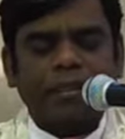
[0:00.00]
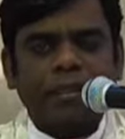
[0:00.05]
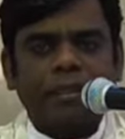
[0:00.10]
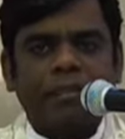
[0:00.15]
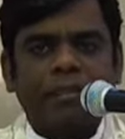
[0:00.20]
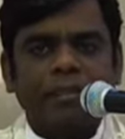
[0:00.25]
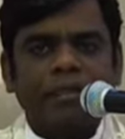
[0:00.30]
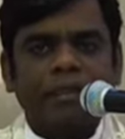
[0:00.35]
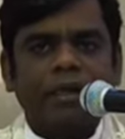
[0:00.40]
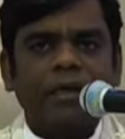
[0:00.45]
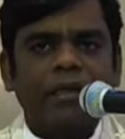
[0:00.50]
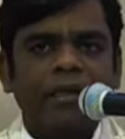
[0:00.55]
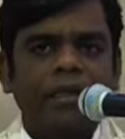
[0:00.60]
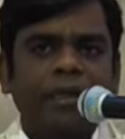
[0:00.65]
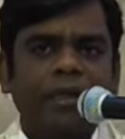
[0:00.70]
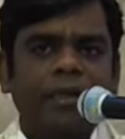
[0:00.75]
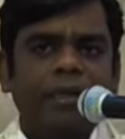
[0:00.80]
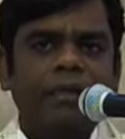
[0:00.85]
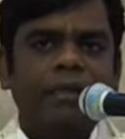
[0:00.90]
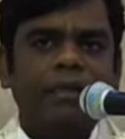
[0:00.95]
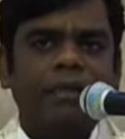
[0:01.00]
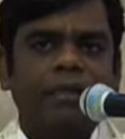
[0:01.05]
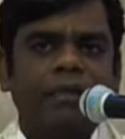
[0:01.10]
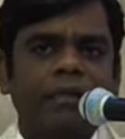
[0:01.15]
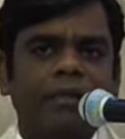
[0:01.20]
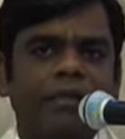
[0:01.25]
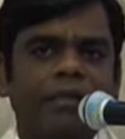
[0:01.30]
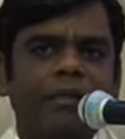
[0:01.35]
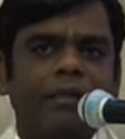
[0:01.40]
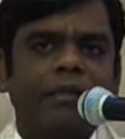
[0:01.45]
இந்த நாளிலே
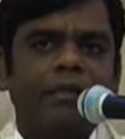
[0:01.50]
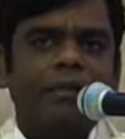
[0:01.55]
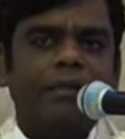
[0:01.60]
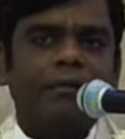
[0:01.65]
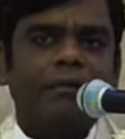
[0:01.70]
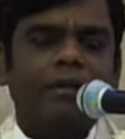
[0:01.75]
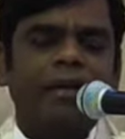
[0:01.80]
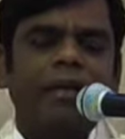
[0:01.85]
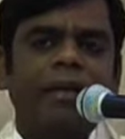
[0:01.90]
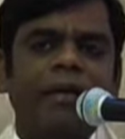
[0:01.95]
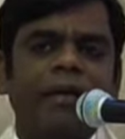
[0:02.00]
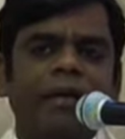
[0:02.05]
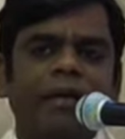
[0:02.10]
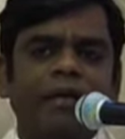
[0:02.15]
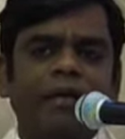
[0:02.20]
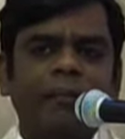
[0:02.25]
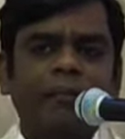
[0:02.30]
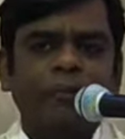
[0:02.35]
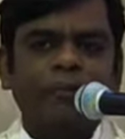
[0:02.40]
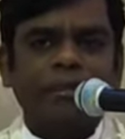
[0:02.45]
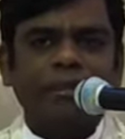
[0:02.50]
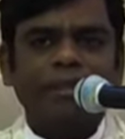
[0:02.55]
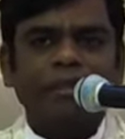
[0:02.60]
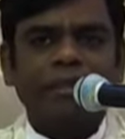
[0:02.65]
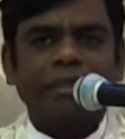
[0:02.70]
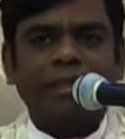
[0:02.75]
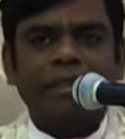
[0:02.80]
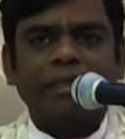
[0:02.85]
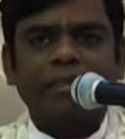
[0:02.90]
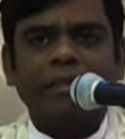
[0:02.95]
வேளாங்கண்ணி புனித
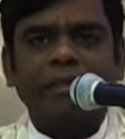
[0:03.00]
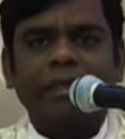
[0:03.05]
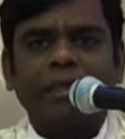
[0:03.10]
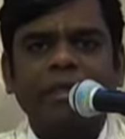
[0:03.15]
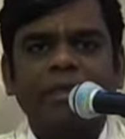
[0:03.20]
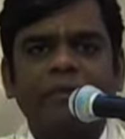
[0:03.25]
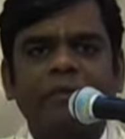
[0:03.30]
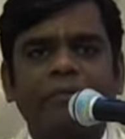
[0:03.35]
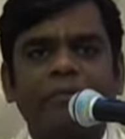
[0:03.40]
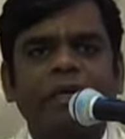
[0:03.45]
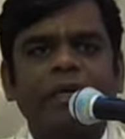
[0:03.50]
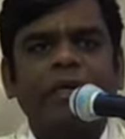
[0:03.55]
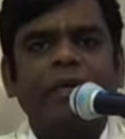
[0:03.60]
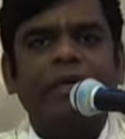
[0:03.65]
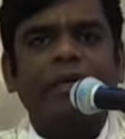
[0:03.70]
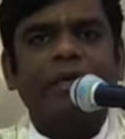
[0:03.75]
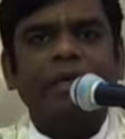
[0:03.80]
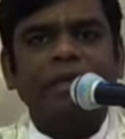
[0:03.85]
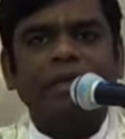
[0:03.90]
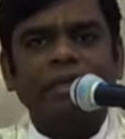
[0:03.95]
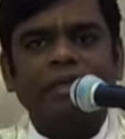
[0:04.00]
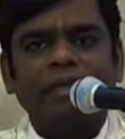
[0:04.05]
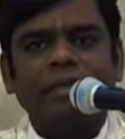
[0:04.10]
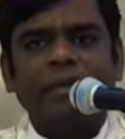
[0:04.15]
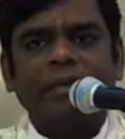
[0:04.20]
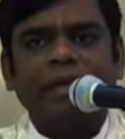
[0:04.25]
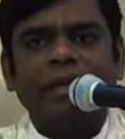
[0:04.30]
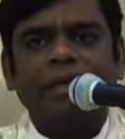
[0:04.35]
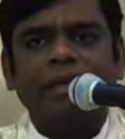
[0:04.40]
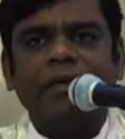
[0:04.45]
தலத்திலே மக்கள் அணி
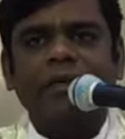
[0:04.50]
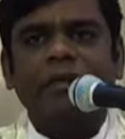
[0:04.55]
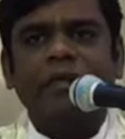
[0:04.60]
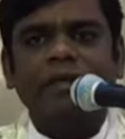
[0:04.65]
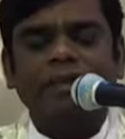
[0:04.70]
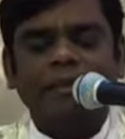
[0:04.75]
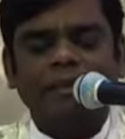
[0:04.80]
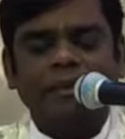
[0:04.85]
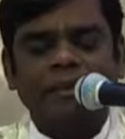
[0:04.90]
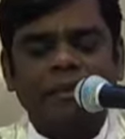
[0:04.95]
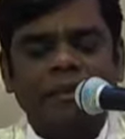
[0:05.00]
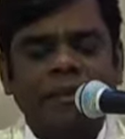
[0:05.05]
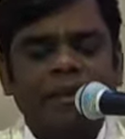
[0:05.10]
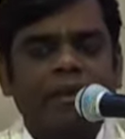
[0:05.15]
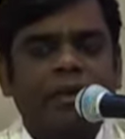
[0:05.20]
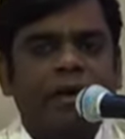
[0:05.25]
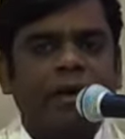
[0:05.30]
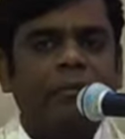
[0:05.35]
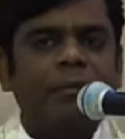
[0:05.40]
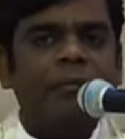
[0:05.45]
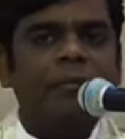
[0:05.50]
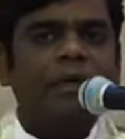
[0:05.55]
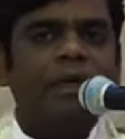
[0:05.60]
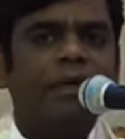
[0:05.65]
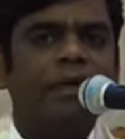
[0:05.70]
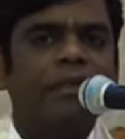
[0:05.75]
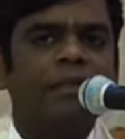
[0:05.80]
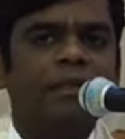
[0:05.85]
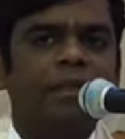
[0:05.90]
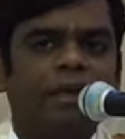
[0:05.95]
அணியாக அம்மா
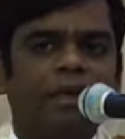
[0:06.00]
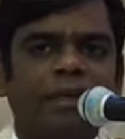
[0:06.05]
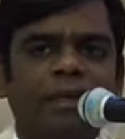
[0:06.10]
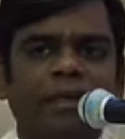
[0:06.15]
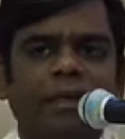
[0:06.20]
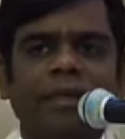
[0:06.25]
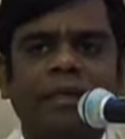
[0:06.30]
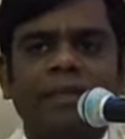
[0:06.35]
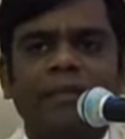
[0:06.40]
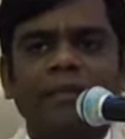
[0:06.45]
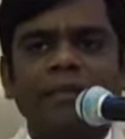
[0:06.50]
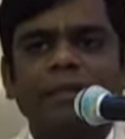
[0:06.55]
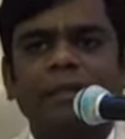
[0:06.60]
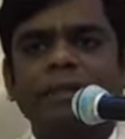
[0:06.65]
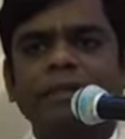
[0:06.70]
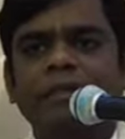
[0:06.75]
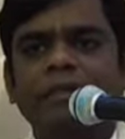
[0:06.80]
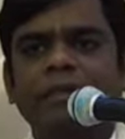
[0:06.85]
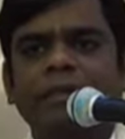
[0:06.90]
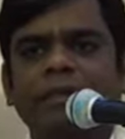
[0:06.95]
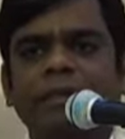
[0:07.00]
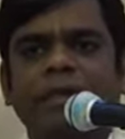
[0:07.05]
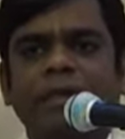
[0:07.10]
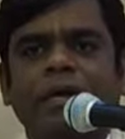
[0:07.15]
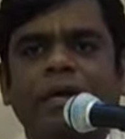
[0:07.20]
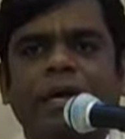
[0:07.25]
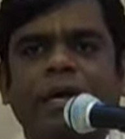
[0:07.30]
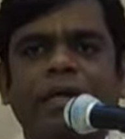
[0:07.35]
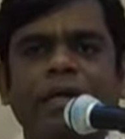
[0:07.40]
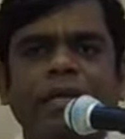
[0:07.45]
தாயே என்று
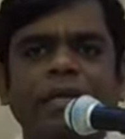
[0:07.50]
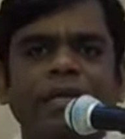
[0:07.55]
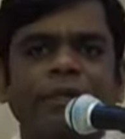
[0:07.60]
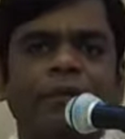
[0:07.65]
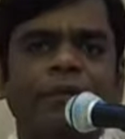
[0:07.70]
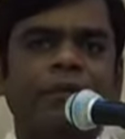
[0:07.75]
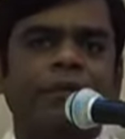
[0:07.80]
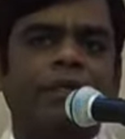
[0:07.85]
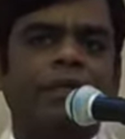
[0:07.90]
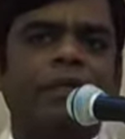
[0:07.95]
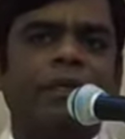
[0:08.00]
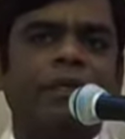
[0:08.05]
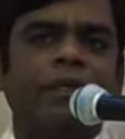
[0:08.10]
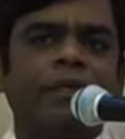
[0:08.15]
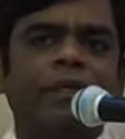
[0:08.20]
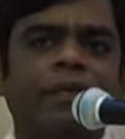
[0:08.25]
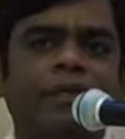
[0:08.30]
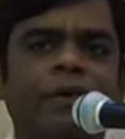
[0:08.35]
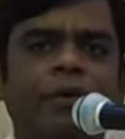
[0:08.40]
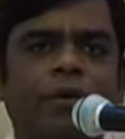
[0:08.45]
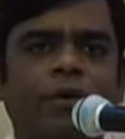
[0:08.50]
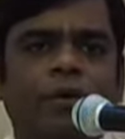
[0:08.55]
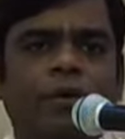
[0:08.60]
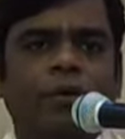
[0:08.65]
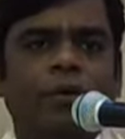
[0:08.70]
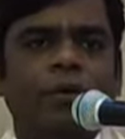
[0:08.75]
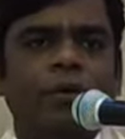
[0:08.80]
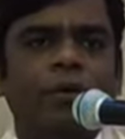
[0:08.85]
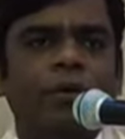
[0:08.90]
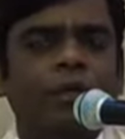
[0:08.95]
அன்னையை நோக்கி
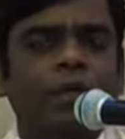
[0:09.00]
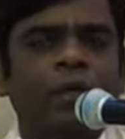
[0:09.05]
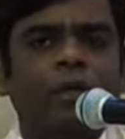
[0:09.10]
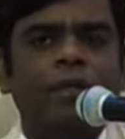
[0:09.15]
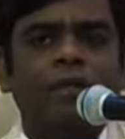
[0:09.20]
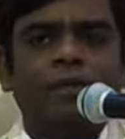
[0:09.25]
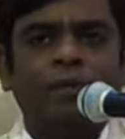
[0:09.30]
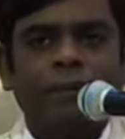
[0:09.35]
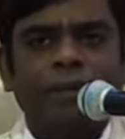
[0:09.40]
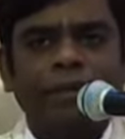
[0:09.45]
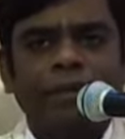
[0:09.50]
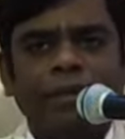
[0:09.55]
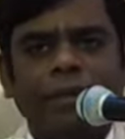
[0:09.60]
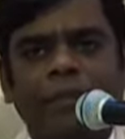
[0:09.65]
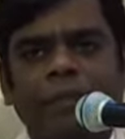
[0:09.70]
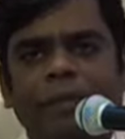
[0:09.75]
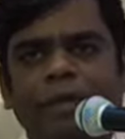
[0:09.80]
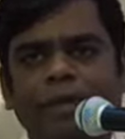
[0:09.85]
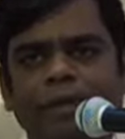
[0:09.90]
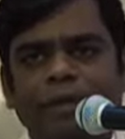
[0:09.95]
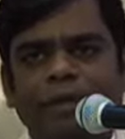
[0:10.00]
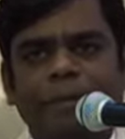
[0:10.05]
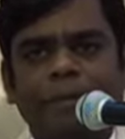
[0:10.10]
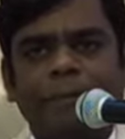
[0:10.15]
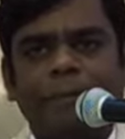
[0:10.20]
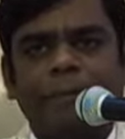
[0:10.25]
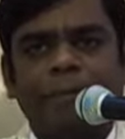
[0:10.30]
கூக்குரலிட்டு கொண்டிருப்பார்கள்